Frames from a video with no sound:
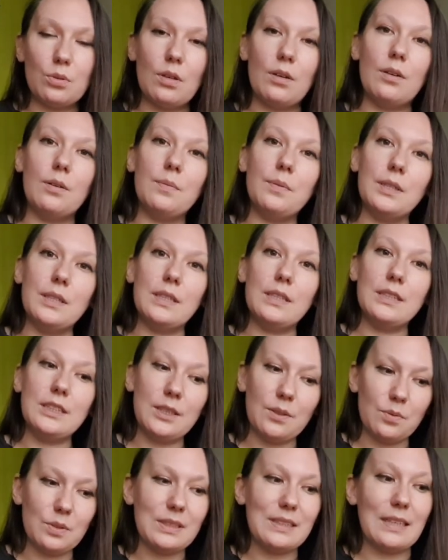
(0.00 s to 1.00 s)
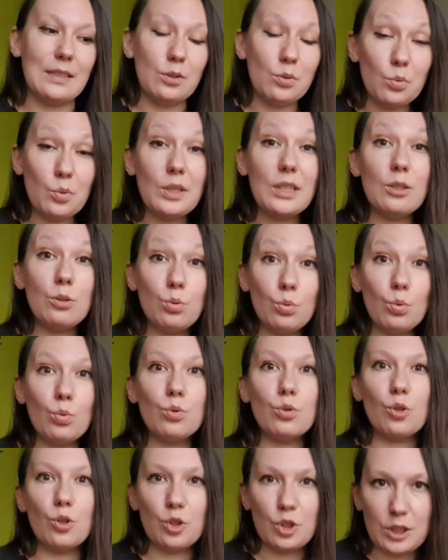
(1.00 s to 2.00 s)
to e, się znajduje.
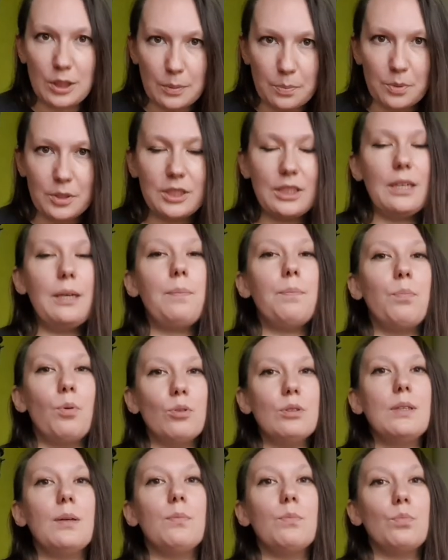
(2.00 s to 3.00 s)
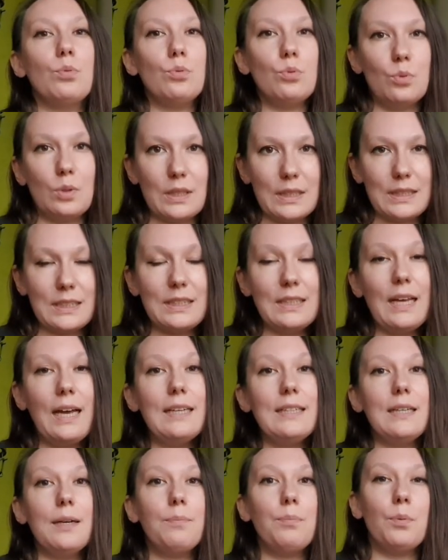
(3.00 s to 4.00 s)
Dużo szybciej potem budujesz zdania,